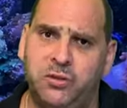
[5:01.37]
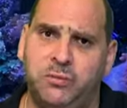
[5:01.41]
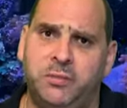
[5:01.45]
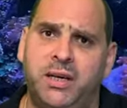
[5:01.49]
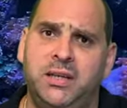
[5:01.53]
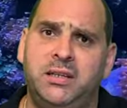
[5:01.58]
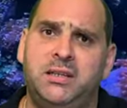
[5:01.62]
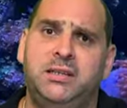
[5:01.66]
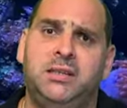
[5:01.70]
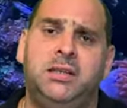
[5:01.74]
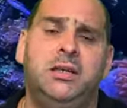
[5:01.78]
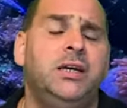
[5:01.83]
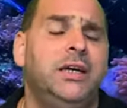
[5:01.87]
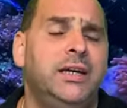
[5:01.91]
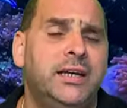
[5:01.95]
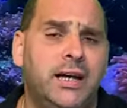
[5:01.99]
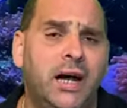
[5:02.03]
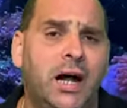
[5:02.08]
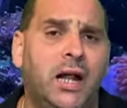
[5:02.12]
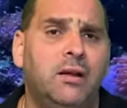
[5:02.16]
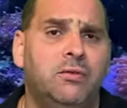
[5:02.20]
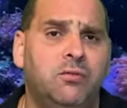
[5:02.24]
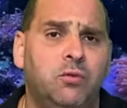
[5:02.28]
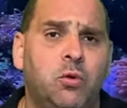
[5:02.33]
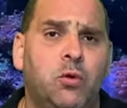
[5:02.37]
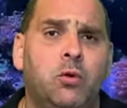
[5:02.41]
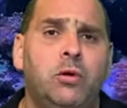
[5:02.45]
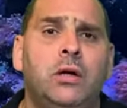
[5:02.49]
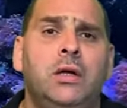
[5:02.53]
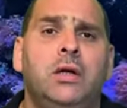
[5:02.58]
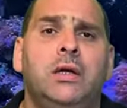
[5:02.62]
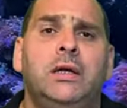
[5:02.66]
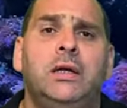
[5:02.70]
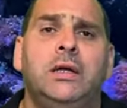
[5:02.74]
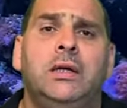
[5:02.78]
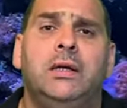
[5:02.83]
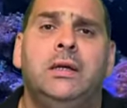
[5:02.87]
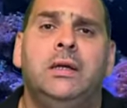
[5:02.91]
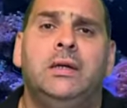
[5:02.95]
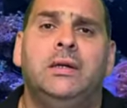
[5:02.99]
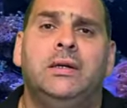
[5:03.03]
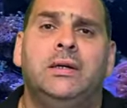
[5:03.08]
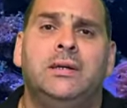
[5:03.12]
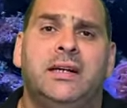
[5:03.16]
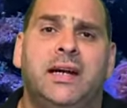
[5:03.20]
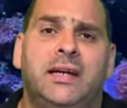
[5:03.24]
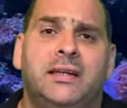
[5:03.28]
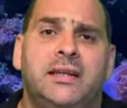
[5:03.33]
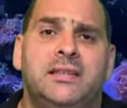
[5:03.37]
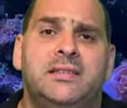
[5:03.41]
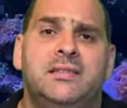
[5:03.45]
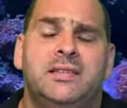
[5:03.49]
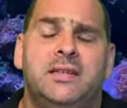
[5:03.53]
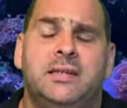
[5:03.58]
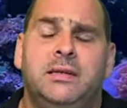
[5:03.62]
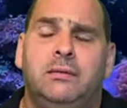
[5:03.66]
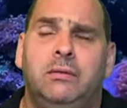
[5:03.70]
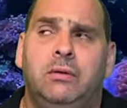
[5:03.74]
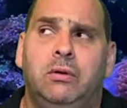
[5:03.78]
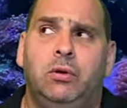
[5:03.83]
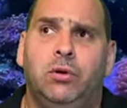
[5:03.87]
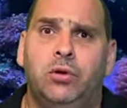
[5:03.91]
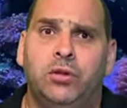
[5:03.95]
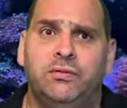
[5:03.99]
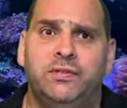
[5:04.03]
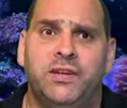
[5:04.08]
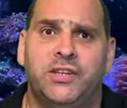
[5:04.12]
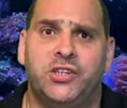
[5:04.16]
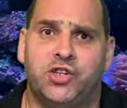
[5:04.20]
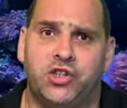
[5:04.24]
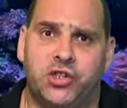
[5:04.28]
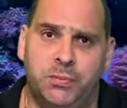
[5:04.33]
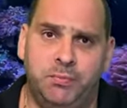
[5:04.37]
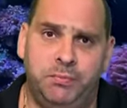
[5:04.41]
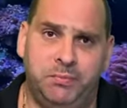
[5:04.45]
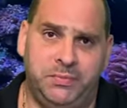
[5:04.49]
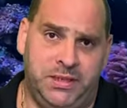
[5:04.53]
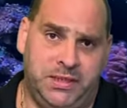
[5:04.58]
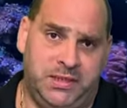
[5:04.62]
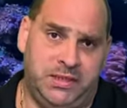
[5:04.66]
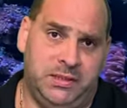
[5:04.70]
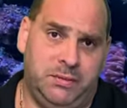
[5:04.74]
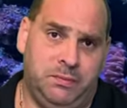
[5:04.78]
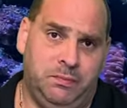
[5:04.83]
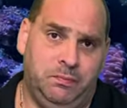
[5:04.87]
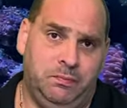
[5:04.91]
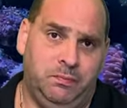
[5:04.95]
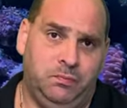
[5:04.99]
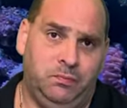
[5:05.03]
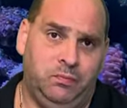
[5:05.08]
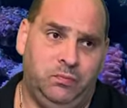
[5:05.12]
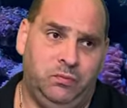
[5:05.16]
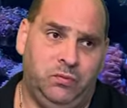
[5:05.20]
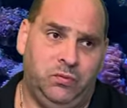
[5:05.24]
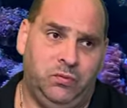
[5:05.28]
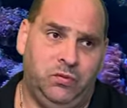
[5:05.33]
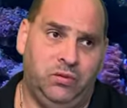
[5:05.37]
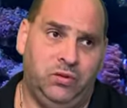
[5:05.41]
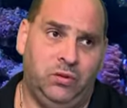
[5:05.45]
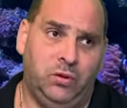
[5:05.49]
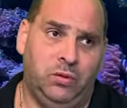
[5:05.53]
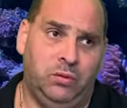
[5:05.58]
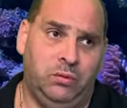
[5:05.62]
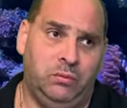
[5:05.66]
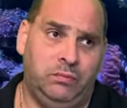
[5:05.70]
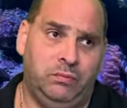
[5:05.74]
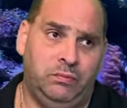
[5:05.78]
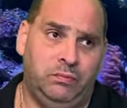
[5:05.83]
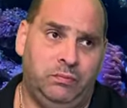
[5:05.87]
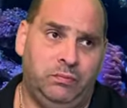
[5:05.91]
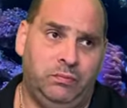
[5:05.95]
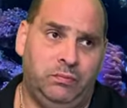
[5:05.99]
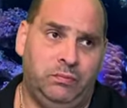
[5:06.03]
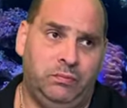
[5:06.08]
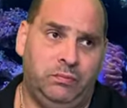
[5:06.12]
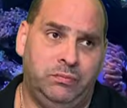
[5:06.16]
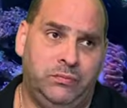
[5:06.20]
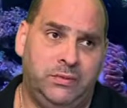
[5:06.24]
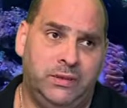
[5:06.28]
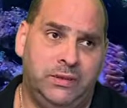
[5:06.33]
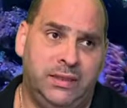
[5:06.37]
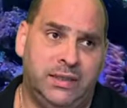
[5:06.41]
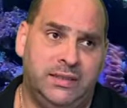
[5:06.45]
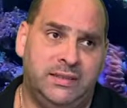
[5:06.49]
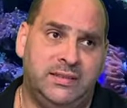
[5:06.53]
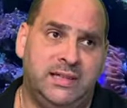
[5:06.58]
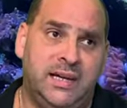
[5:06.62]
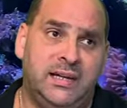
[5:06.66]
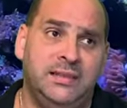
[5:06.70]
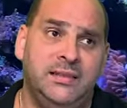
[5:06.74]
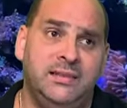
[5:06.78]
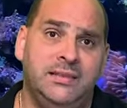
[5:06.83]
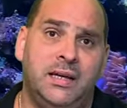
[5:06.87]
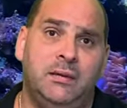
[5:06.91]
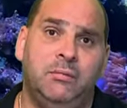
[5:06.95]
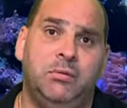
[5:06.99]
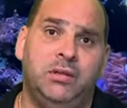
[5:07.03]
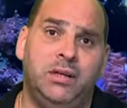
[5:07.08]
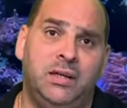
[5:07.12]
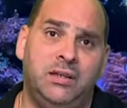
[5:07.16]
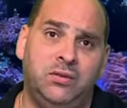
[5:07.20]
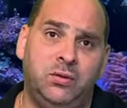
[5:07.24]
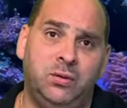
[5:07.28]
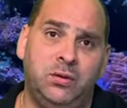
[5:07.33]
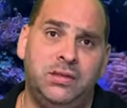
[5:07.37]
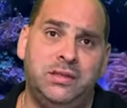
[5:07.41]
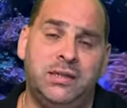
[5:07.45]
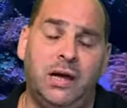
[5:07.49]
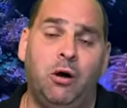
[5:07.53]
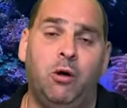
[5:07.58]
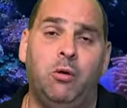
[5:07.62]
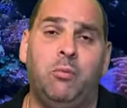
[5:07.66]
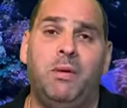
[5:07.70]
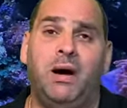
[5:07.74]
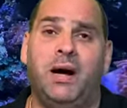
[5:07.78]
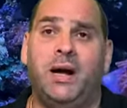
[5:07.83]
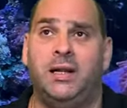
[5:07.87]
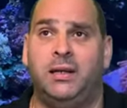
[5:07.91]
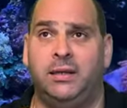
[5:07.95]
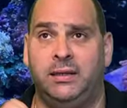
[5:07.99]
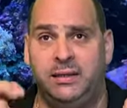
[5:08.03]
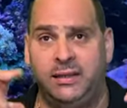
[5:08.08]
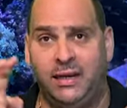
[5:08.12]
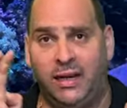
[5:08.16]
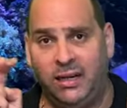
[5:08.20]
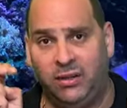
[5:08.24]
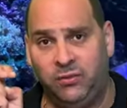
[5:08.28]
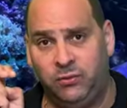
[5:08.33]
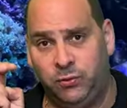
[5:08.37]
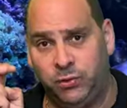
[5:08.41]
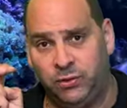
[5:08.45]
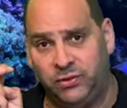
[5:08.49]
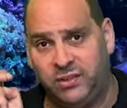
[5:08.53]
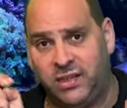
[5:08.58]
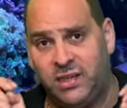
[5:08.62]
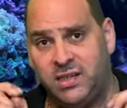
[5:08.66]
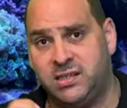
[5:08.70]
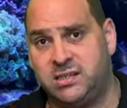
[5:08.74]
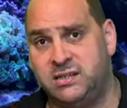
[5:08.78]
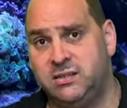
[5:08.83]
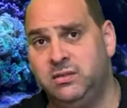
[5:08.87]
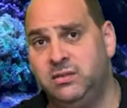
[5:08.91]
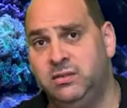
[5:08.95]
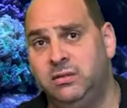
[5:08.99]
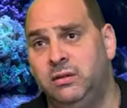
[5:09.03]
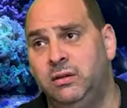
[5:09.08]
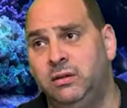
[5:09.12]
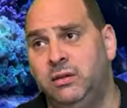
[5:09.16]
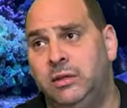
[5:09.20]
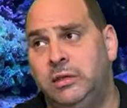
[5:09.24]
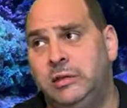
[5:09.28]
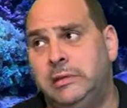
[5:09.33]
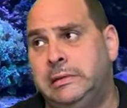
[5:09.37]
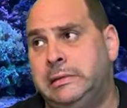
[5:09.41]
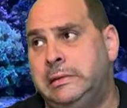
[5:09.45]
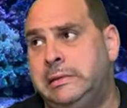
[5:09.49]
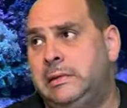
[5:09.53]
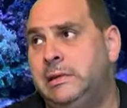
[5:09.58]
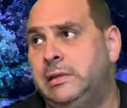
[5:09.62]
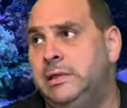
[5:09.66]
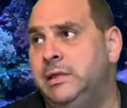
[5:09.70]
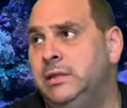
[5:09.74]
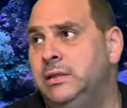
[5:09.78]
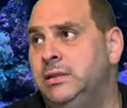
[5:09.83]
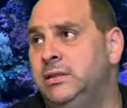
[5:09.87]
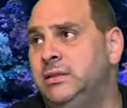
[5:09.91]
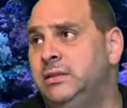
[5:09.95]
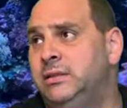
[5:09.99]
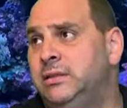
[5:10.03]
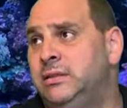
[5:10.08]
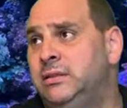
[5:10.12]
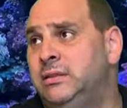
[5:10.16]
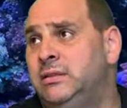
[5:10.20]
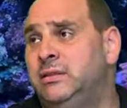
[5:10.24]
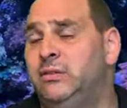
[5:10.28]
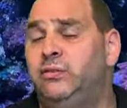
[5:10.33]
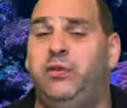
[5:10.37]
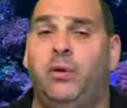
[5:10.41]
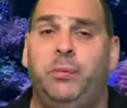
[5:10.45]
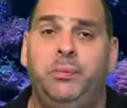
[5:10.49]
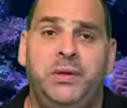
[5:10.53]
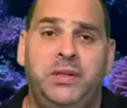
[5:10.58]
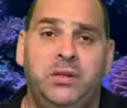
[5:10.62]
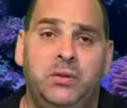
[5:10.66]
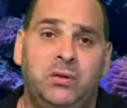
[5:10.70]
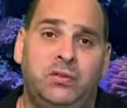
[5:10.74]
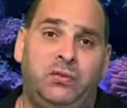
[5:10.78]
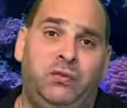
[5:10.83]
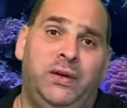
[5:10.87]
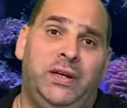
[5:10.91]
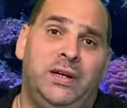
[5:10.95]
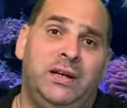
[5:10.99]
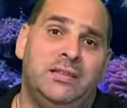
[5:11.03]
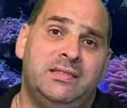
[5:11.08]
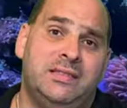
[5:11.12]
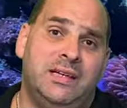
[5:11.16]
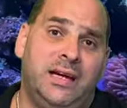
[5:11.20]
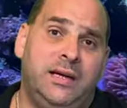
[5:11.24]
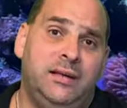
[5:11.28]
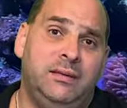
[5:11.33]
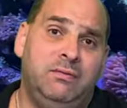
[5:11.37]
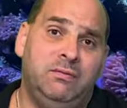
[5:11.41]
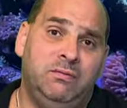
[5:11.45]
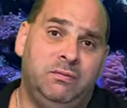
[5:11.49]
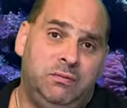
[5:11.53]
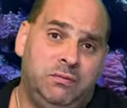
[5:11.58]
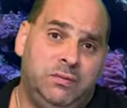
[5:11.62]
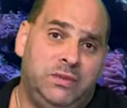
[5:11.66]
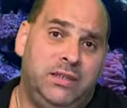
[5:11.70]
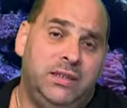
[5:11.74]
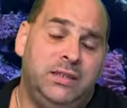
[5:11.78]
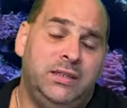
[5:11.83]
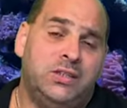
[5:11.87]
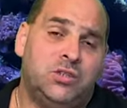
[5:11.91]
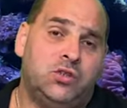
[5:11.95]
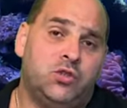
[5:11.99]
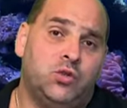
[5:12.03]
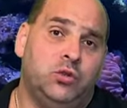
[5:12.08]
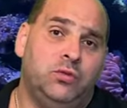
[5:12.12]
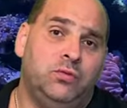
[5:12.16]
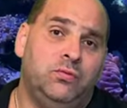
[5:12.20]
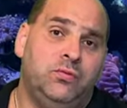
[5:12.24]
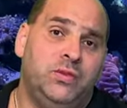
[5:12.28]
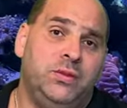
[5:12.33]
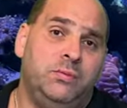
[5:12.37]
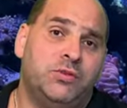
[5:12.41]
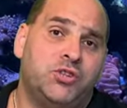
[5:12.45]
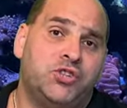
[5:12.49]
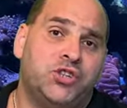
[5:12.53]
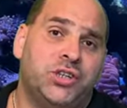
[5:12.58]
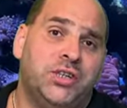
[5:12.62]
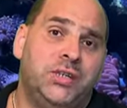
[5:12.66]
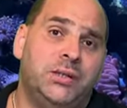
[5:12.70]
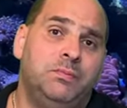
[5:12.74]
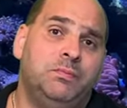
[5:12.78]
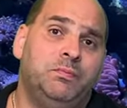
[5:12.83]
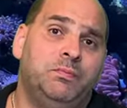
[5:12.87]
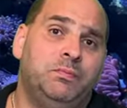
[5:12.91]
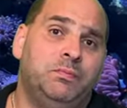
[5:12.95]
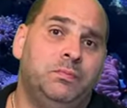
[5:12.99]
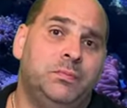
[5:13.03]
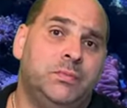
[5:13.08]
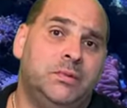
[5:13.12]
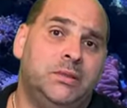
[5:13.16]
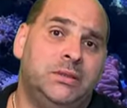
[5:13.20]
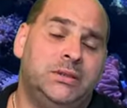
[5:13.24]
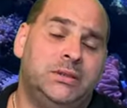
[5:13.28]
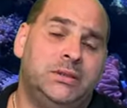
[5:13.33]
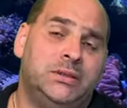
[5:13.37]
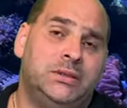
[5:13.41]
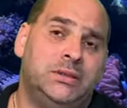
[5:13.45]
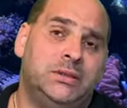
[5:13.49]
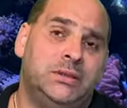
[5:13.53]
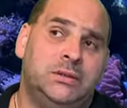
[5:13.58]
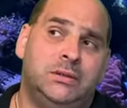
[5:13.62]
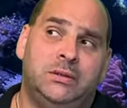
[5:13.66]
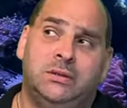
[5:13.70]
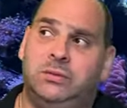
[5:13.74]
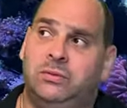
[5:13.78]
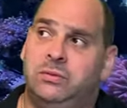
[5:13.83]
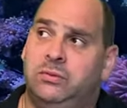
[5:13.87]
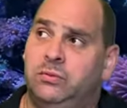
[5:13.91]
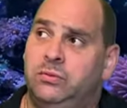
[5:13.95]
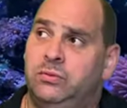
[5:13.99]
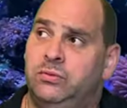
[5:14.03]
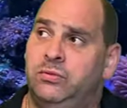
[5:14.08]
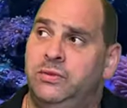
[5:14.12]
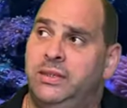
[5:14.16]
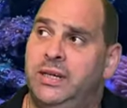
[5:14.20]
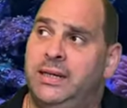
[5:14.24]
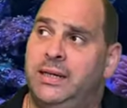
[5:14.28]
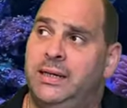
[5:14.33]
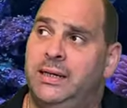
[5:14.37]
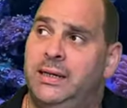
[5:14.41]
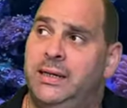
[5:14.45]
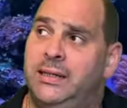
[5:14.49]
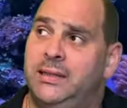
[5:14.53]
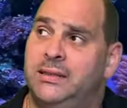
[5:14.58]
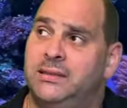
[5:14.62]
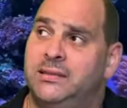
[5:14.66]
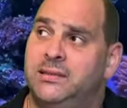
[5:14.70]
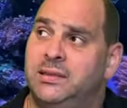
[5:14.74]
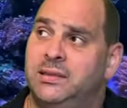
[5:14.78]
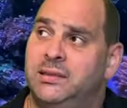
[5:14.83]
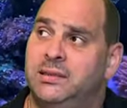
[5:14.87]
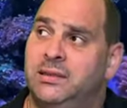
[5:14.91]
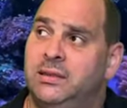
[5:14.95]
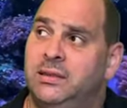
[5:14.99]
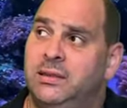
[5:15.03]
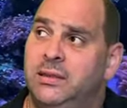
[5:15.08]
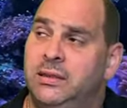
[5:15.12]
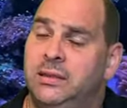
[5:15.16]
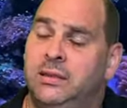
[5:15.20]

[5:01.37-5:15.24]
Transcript: auf dem Handy, egal wo, und kann dann sehen, irgendwas stimmt nicht. So, jetzt kann das aber natürlich auch mal in Anführungszeichen äh, ein Verbindungsfehler sein, den ich schon wie beschrieben äh, und wie erklärt